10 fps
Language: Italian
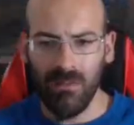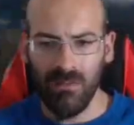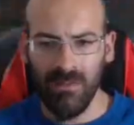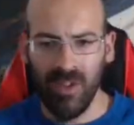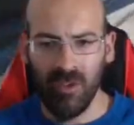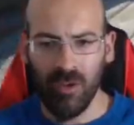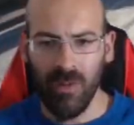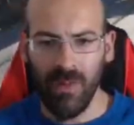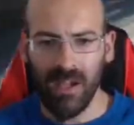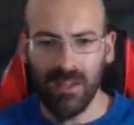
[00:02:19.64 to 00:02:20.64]
Disco
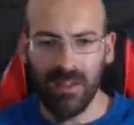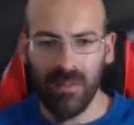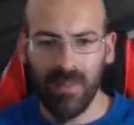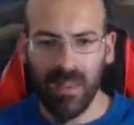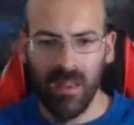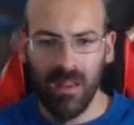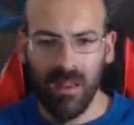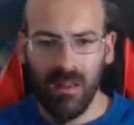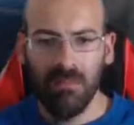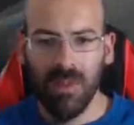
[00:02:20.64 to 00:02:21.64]
ribanda.
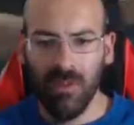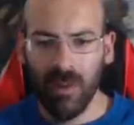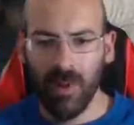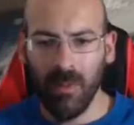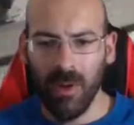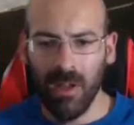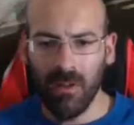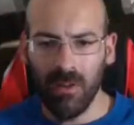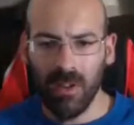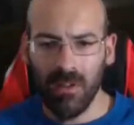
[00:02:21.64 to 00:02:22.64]
Io vado a prendere un
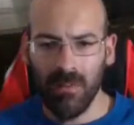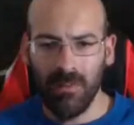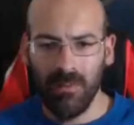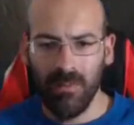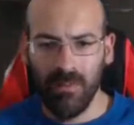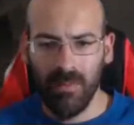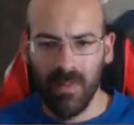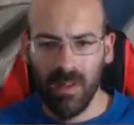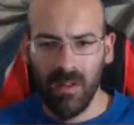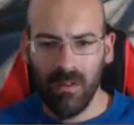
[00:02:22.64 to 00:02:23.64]
cannone, eh.
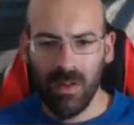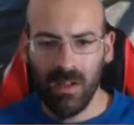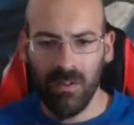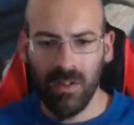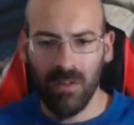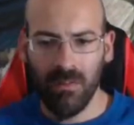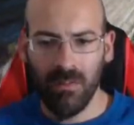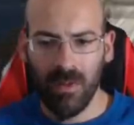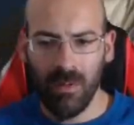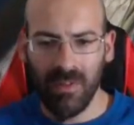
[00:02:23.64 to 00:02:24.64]
Un cannone.
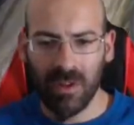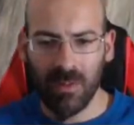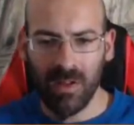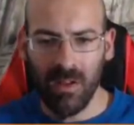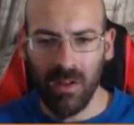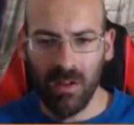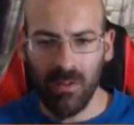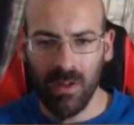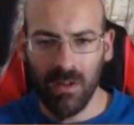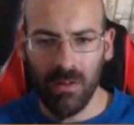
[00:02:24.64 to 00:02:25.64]
Come faccio a prendere il
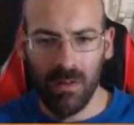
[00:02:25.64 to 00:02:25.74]
cannone?